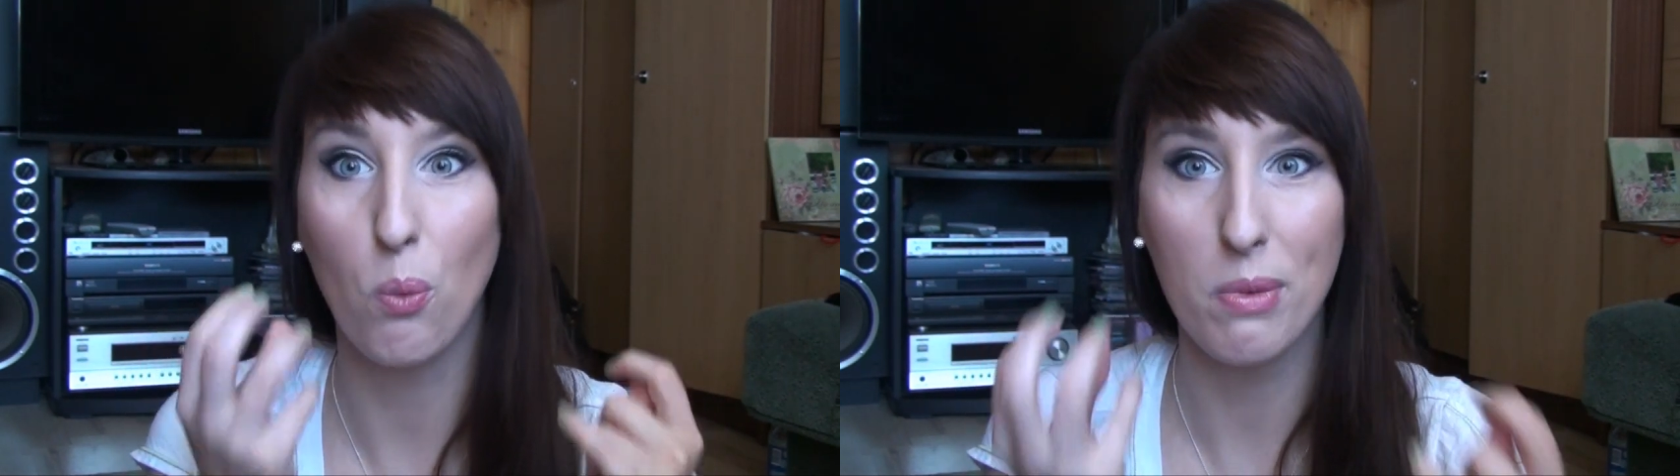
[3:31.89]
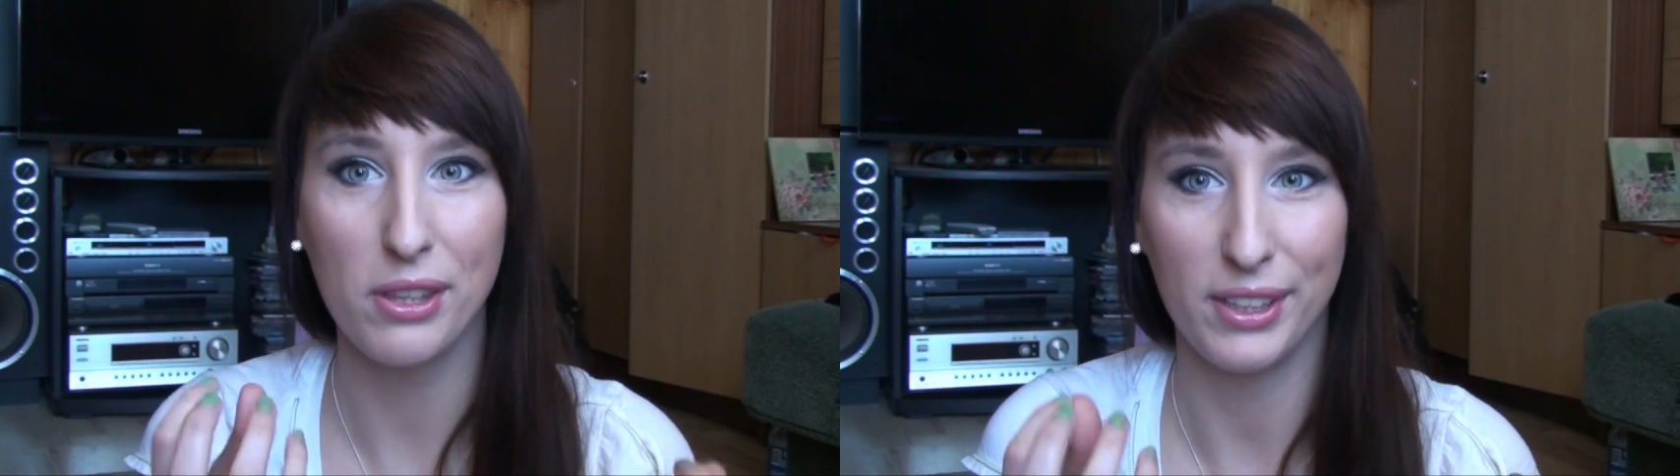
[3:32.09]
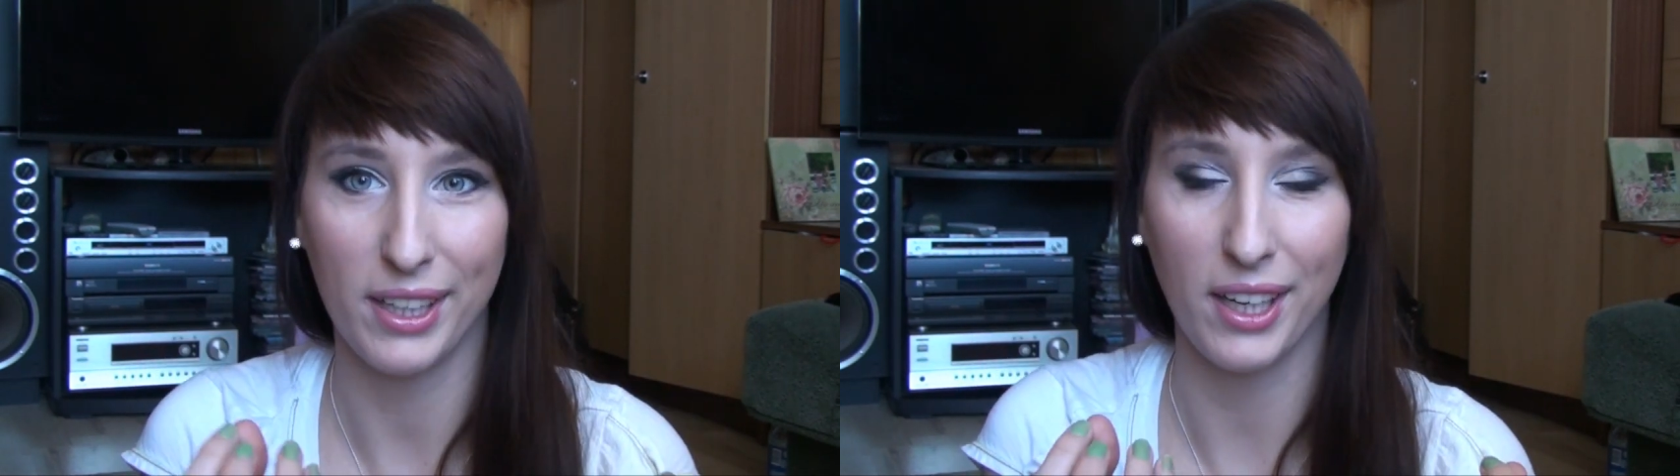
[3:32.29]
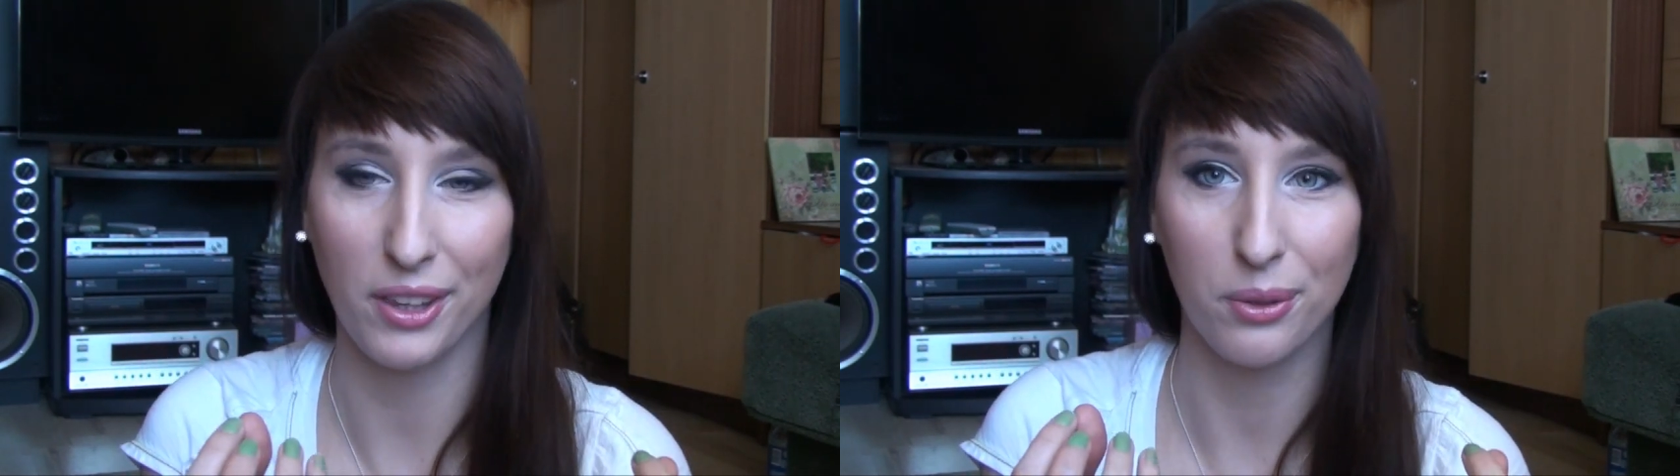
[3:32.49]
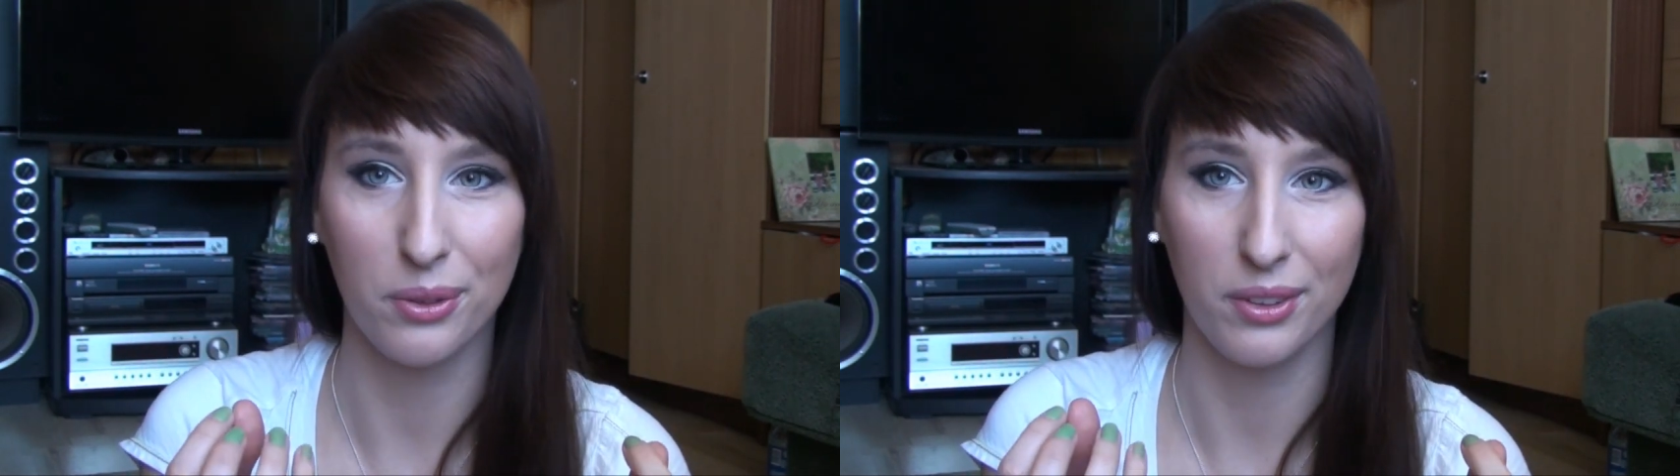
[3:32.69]
umyte, jak ja
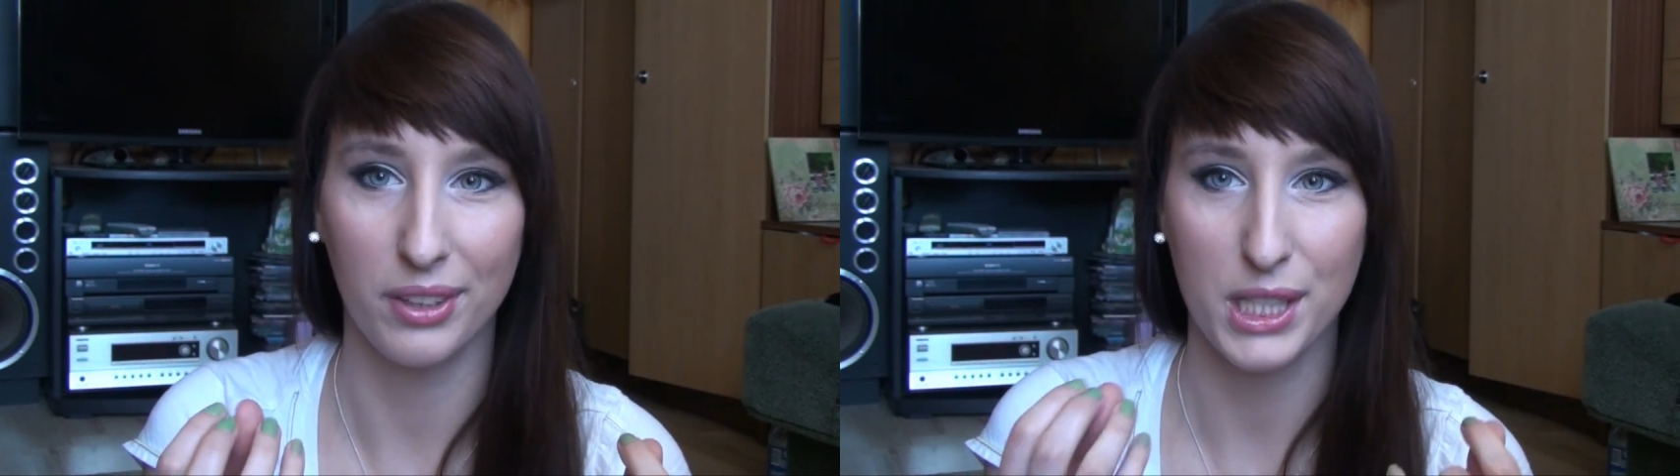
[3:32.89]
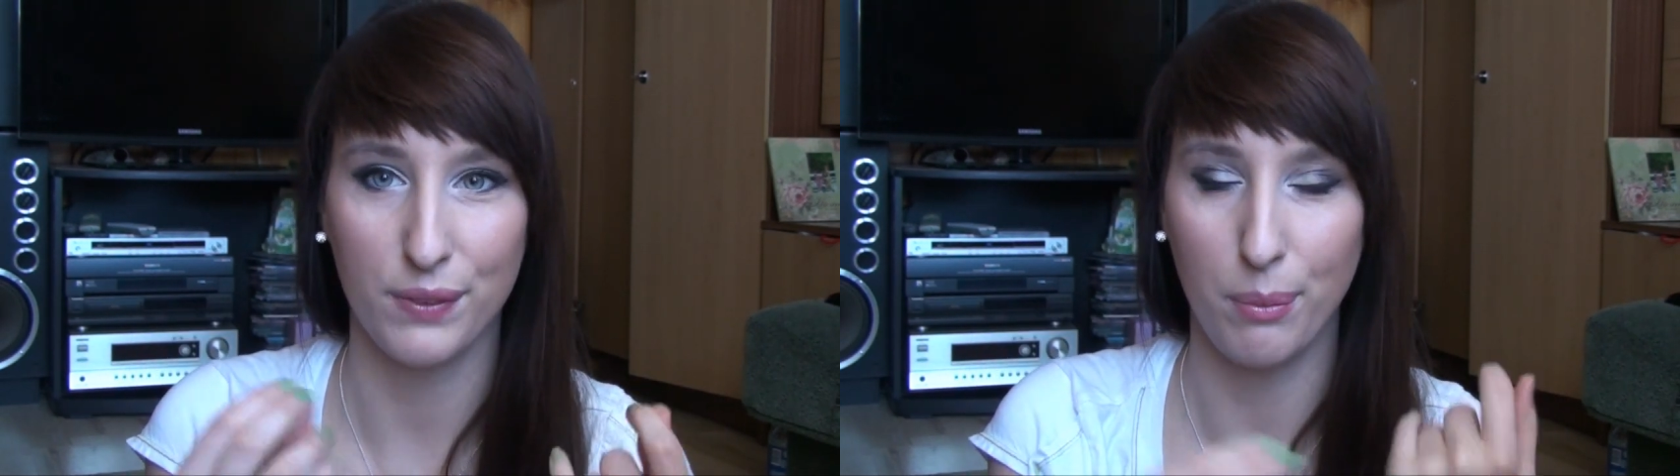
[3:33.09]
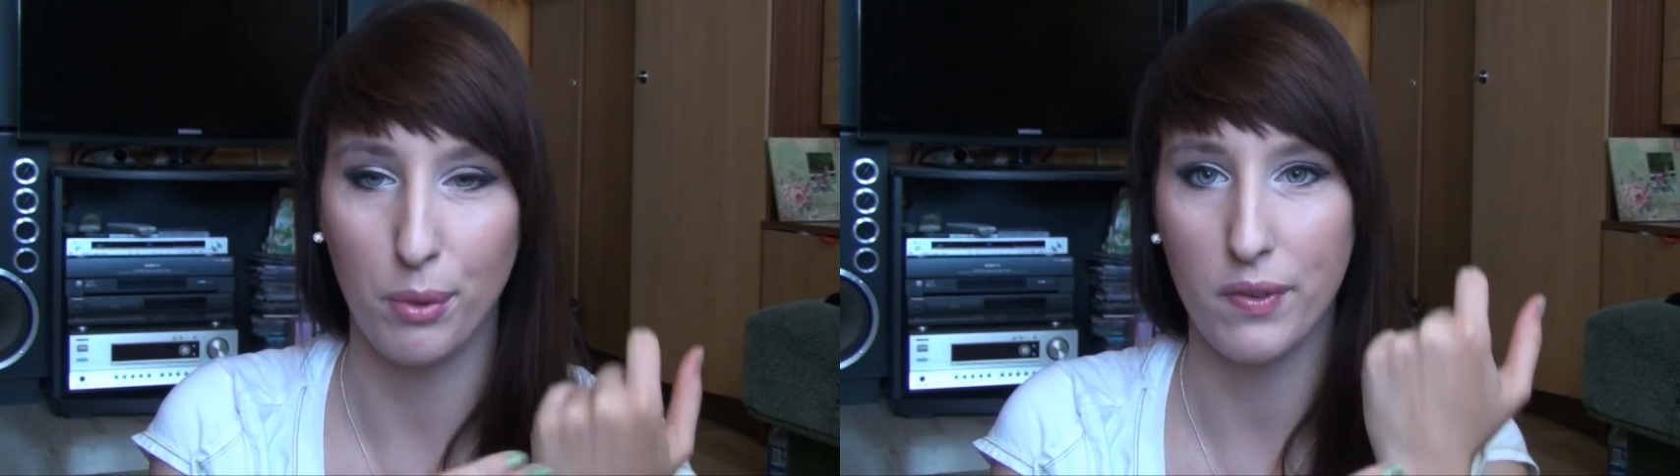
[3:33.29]
to e, nazywam,